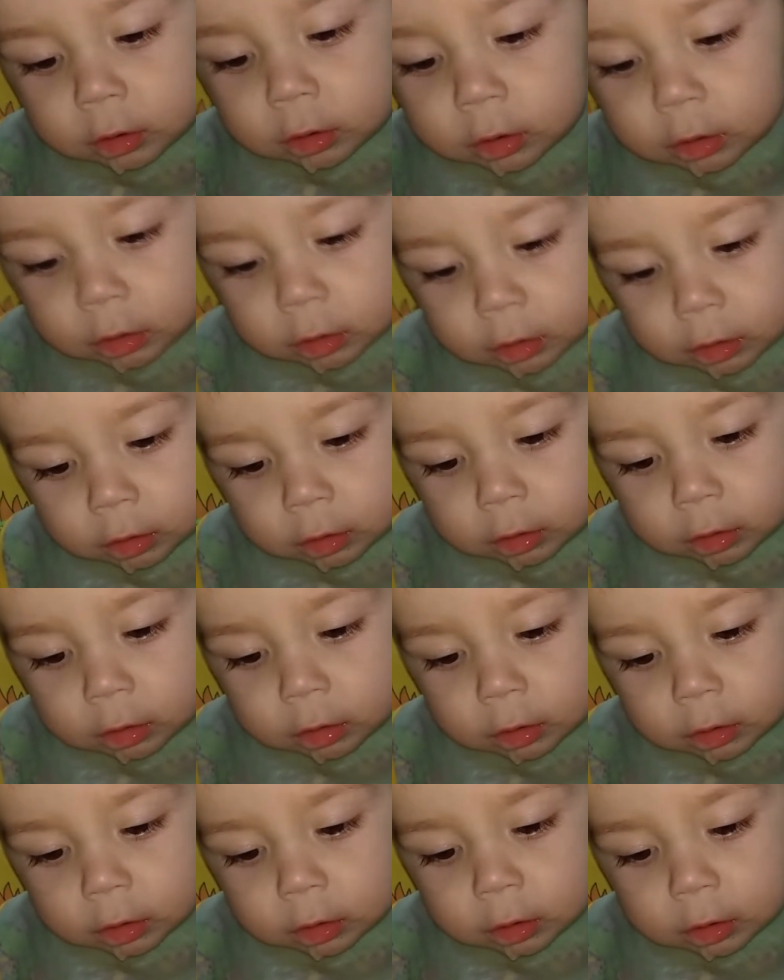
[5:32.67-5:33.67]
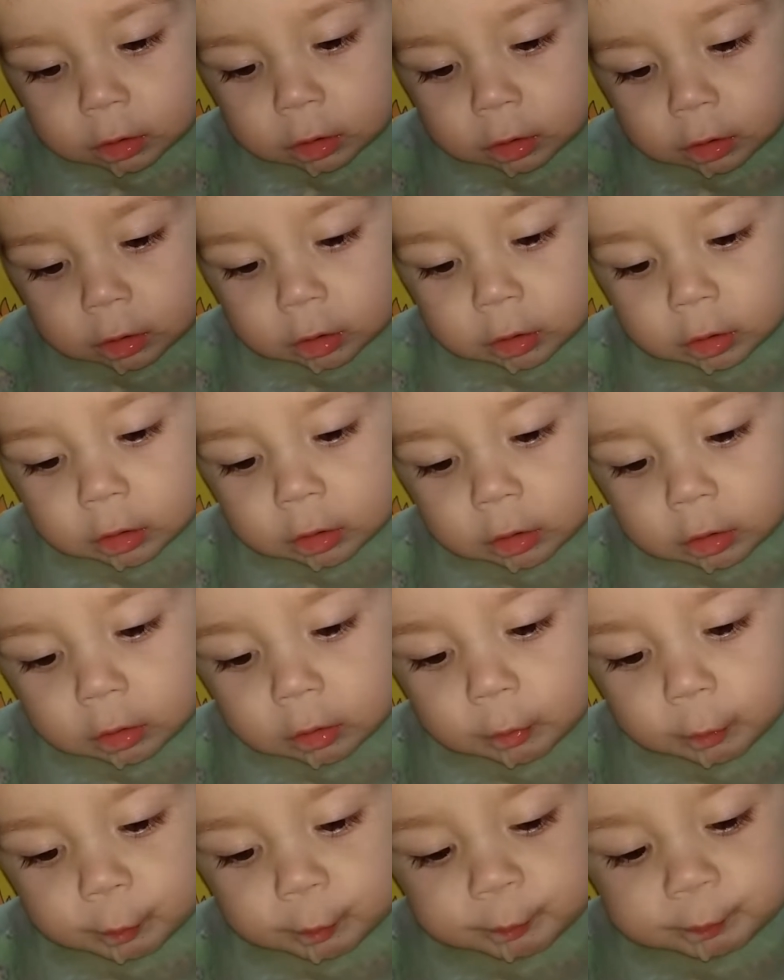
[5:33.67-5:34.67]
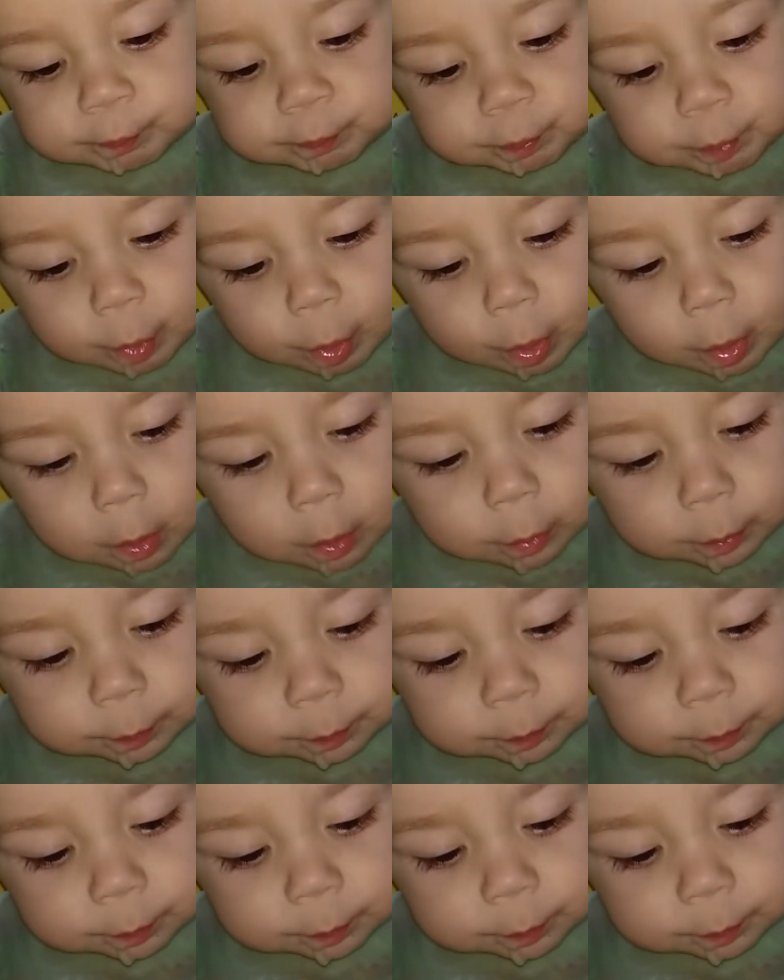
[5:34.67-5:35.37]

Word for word: От ему интересно руки покупать, но. Ну.